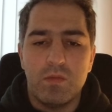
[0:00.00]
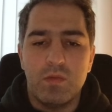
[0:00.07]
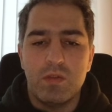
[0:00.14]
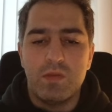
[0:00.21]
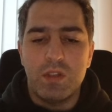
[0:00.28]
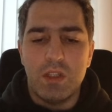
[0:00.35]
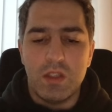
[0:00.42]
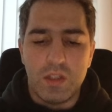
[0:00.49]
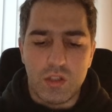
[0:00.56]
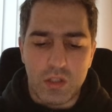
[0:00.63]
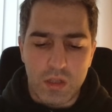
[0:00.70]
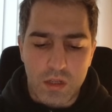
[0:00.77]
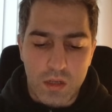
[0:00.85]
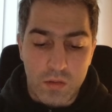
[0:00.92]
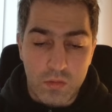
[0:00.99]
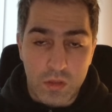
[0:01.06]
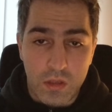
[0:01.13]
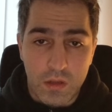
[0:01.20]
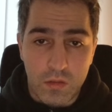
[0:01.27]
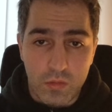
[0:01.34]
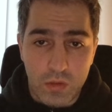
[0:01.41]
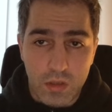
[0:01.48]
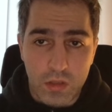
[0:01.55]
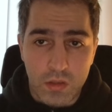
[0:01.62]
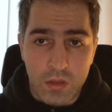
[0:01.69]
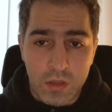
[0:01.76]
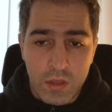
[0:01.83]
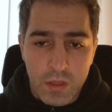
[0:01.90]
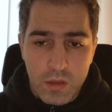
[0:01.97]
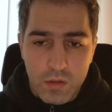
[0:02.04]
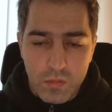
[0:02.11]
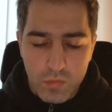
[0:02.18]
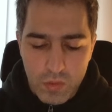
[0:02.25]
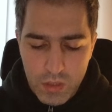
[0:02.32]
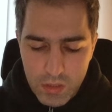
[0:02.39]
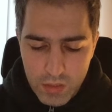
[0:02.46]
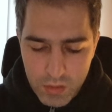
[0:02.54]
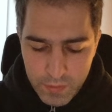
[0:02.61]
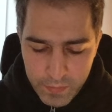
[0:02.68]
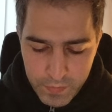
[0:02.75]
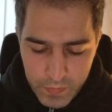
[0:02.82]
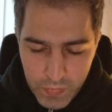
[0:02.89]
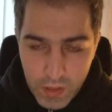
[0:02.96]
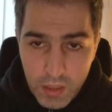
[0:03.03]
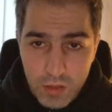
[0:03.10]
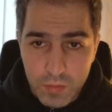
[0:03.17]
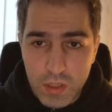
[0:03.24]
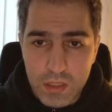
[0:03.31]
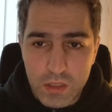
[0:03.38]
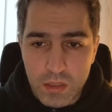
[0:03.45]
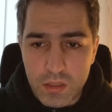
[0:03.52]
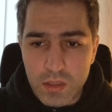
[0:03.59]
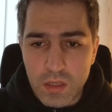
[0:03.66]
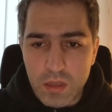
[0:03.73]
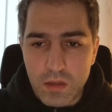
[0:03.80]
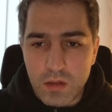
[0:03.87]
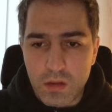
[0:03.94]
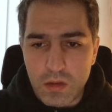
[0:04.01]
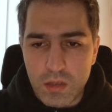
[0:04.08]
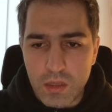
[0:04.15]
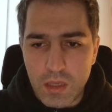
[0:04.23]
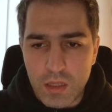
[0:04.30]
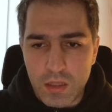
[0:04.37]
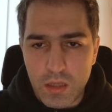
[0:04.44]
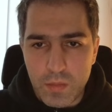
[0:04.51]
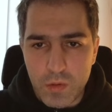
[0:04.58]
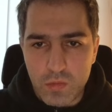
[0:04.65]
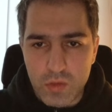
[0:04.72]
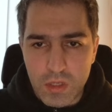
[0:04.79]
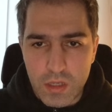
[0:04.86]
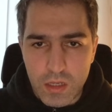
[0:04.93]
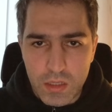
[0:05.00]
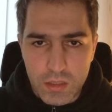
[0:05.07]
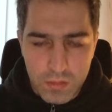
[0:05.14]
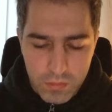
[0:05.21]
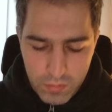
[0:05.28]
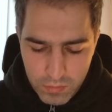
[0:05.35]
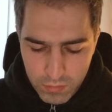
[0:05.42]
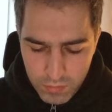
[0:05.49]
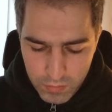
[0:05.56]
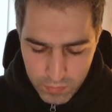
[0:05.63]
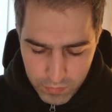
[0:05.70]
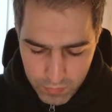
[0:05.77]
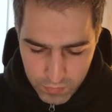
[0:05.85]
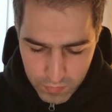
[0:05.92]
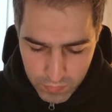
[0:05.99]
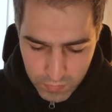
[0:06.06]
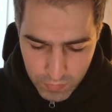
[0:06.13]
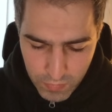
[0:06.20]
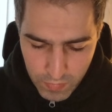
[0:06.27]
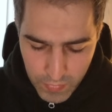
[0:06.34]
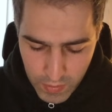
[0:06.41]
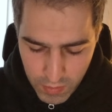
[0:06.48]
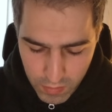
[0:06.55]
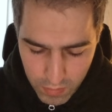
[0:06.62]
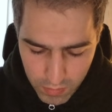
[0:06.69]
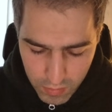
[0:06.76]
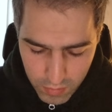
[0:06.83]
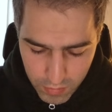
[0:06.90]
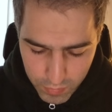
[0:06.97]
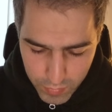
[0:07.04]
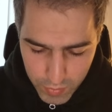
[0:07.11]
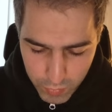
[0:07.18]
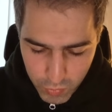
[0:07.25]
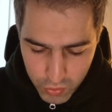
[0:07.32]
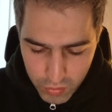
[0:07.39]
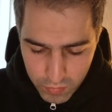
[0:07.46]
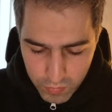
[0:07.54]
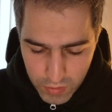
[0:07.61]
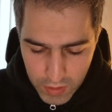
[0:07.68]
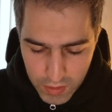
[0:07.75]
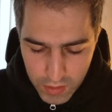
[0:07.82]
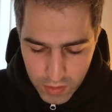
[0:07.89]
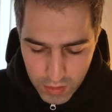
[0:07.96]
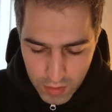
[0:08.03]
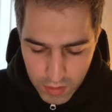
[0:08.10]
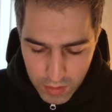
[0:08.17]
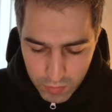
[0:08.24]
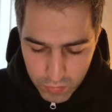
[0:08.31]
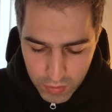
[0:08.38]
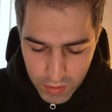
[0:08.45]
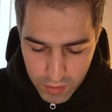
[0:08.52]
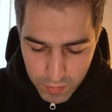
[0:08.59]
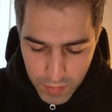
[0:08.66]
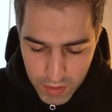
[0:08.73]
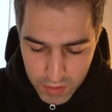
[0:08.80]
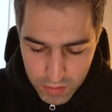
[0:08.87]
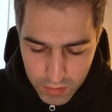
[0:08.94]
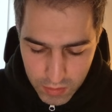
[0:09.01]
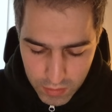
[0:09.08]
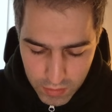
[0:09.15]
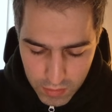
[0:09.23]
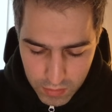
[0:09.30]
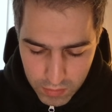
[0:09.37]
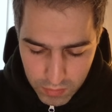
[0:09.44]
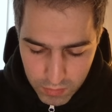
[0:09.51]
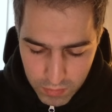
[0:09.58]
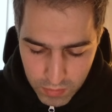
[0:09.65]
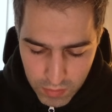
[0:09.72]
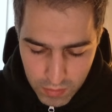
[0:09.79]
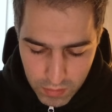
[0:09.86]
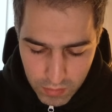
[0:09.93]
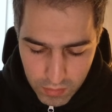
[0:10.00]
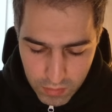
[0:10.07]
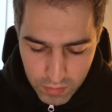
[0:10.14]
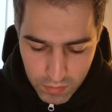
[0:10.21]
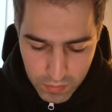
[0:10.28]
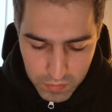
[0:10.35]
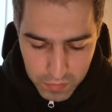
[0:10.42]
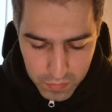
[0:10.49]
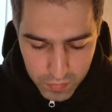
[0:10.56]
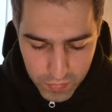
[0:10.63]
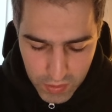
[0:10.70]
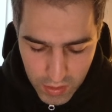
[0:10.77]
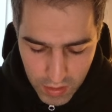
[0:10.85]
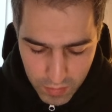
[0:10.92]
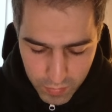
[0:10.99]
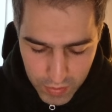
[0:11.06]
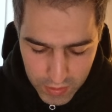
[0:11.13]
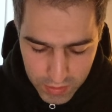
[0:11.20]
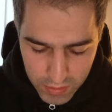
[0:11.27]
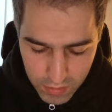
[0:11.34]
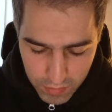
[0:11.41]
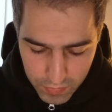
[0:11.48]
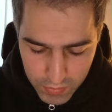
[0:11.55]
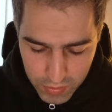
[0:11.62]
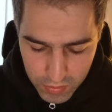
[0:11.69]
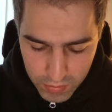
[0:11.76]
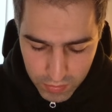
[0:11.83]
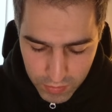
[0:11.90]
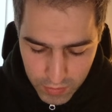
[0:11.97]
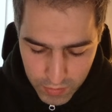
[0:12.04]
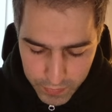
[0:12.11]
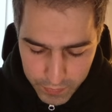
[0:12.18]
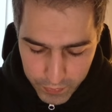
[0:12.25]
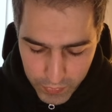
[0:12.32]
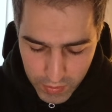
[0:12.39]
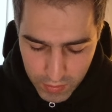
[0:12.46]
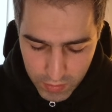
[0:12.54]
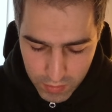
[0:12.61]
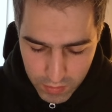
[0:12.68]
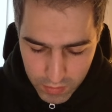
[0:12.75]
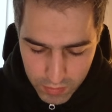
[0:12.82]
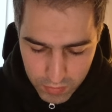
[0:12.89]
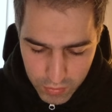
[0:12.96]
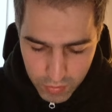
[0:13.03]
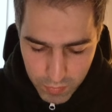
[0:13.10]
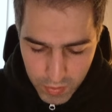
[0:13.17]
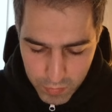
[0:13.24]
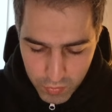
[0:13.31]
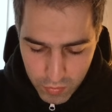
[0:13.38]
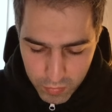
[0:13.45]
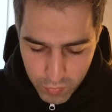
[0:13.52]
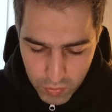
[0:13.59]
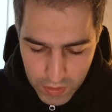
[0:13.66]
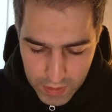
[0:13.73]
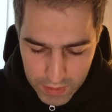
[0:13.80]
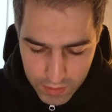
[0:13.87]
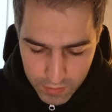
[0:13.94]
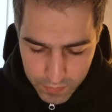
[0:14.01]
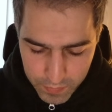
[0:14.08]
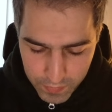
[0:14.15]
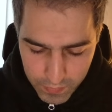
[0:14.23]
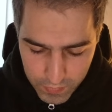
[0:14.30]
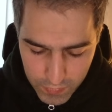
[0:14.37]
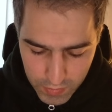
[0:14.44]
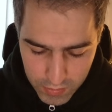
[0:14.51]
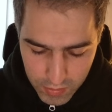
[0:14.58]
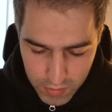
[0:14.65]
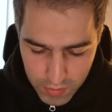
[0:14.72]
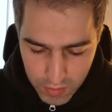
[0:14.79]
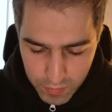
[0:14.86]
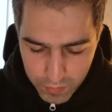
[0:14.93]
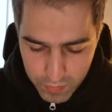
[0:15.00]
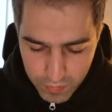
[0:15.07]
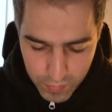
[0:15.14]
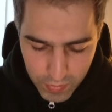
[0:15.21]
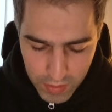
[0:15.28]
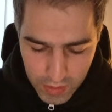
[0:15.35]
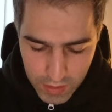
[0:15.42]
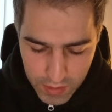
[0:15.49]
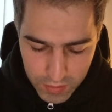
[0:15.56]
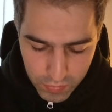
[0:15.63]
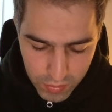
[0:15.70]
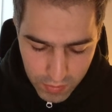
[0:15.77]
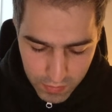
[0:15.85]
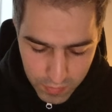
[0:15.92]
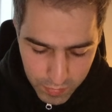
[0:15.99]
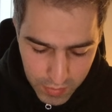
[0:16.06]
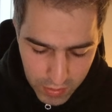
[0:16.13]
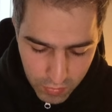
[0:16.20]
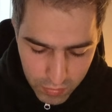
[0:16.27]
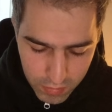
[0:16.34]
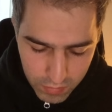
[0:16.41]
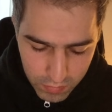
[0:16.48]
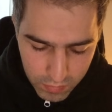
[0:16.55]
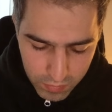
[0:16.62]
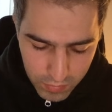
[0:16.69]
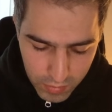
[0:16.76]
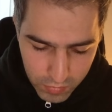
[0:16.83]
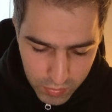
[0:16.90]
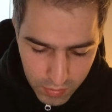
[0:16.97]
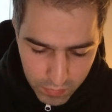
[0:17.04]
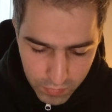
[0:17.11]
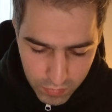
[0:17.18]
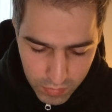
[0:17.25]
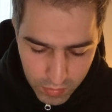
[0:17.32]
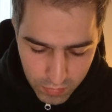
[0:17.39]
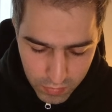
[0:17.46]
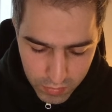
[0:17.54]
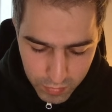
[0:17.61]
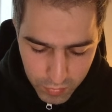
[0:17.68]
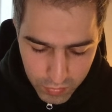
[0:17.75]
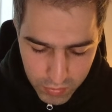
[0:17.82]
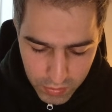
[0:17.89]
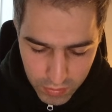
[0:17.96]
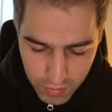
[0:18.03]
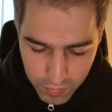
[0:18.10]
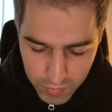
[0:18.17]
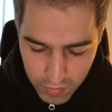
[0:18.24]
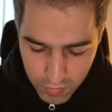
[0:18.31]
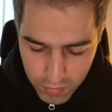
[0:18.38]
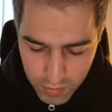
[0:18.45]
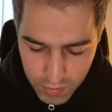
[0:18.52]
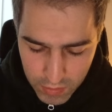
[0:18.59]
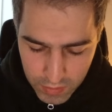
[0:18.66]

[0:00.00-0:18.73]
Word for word: Вот все наши аккаунты, которые у нас отобразились. А, это я могу закрыть. Э, мы можем какие-то аккаунты отметить, какие-то э, не импортировать. Нажимаем кнопку «Далее». Здесь нам предлагается установить пароль. Ну, я установлю какой-нибудь простенький пароль.